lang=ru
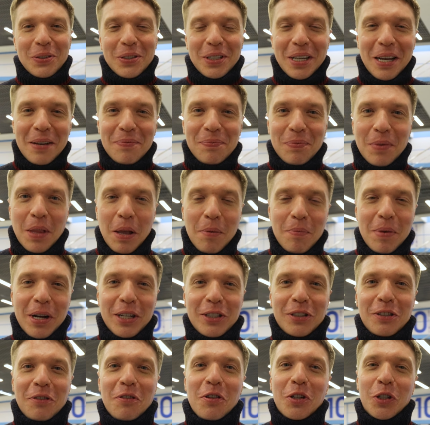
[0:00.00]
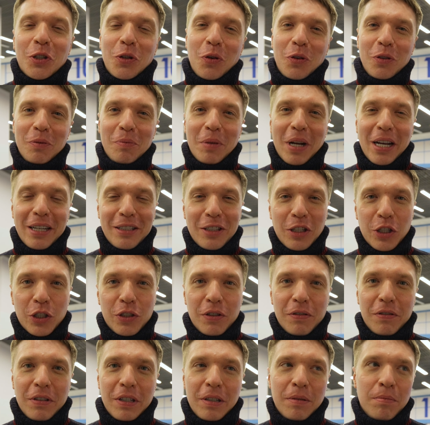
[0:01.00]
друзья, матч завершен. Мы
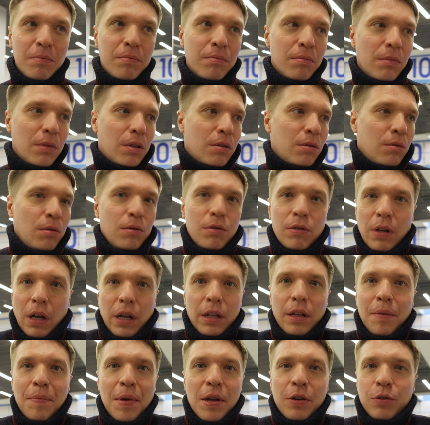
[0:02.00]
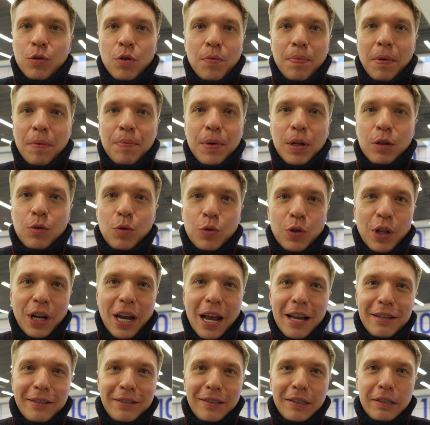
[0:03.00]
одерживаем ну, закономерную победу
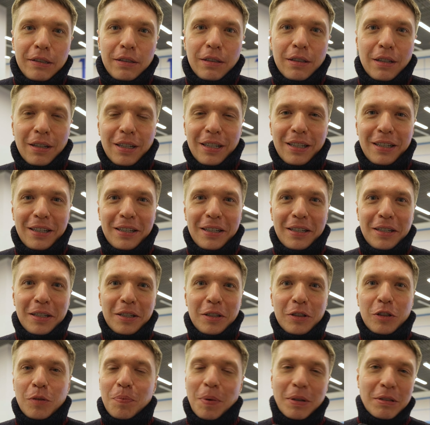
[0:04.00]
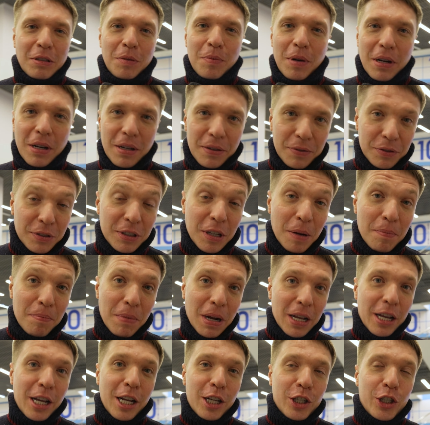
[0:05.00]
3-1. Э, спасибо всем
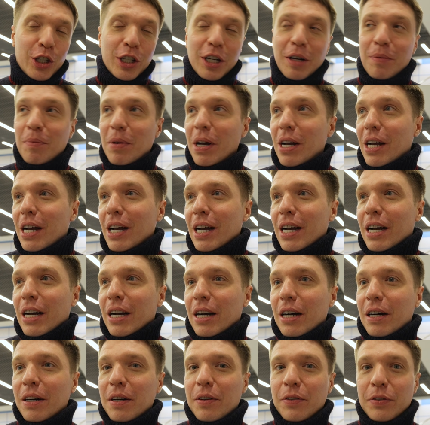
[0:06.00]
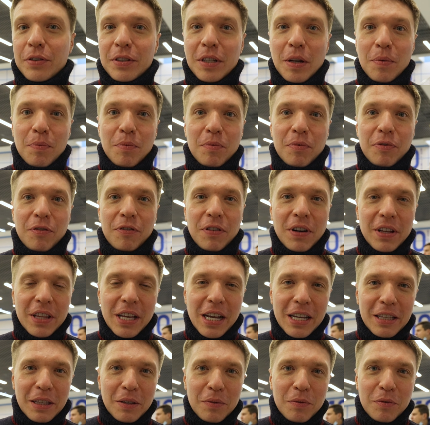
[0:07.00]
болельщикам, э, всем
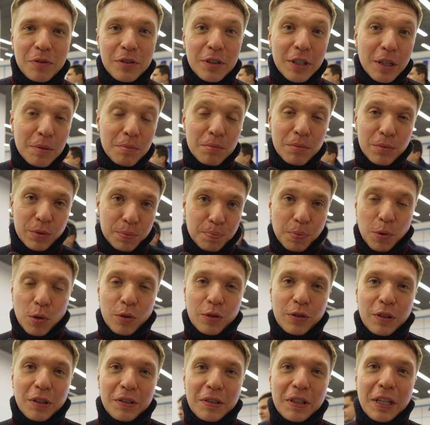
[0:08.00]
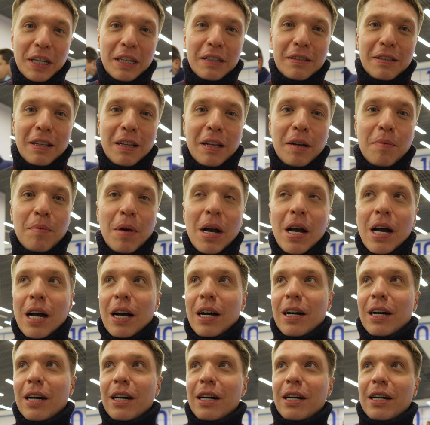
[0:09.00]
фанатам, всем просто зрителям.
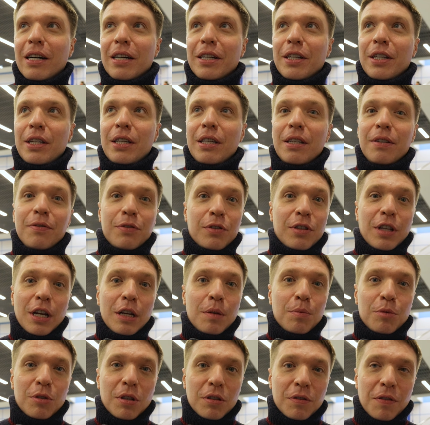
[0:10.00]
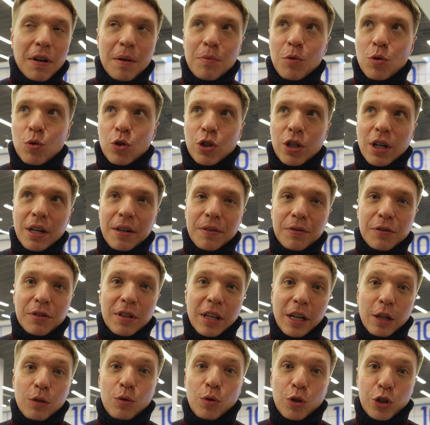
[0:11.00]
Э, и встретимся с вами уже в
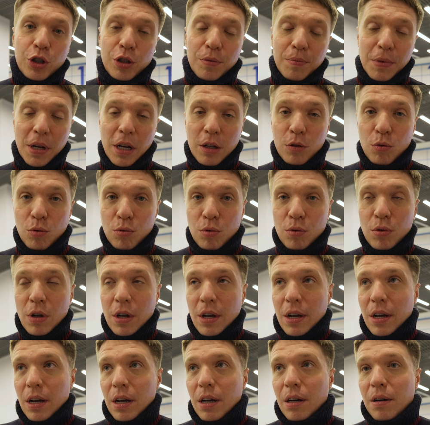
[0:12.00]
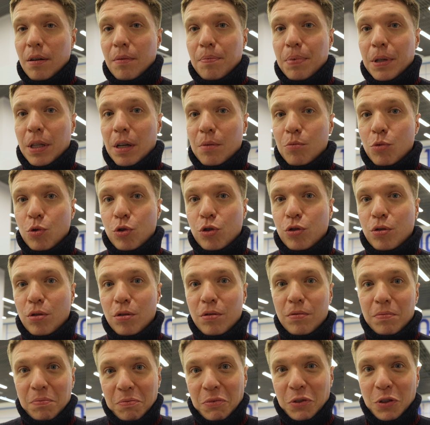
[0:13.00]
следующем году, потому
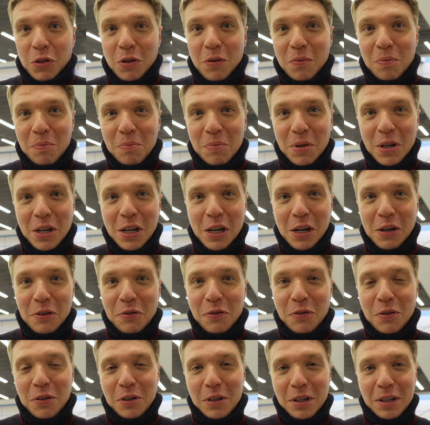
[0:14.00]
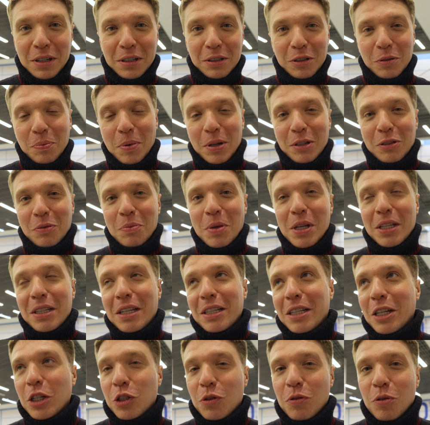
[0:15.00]
что все, перерыв.
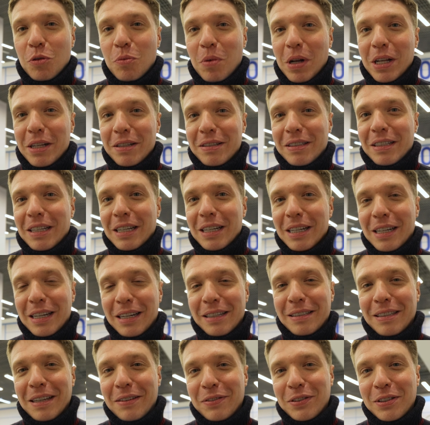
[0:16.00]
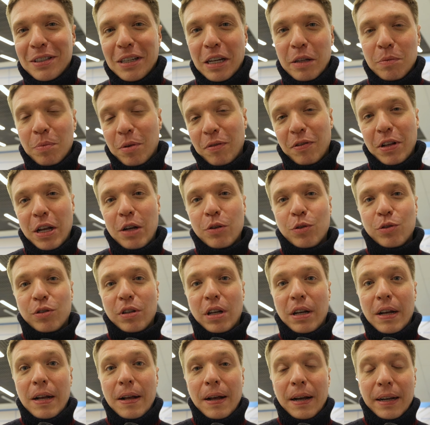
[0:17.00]
Спортсмены, наши футболисты, красавцы
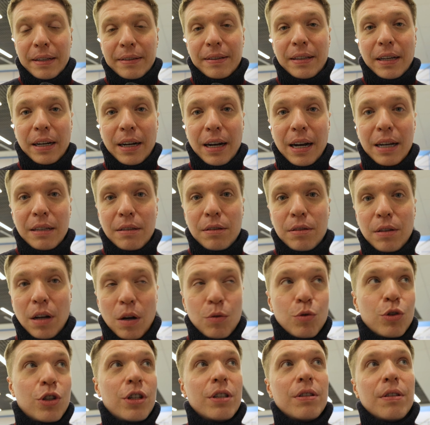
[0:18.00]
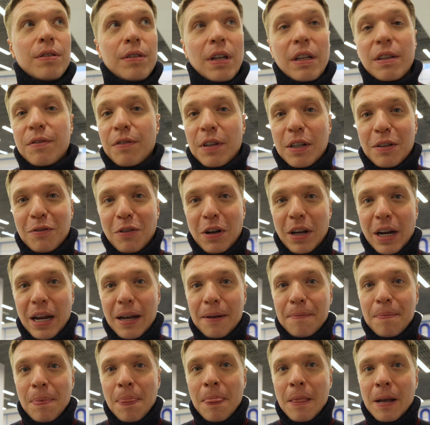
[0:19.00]
отправляются отдыхать, а уже 10
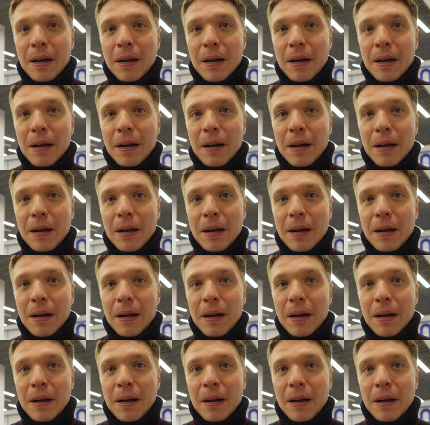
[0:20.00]
января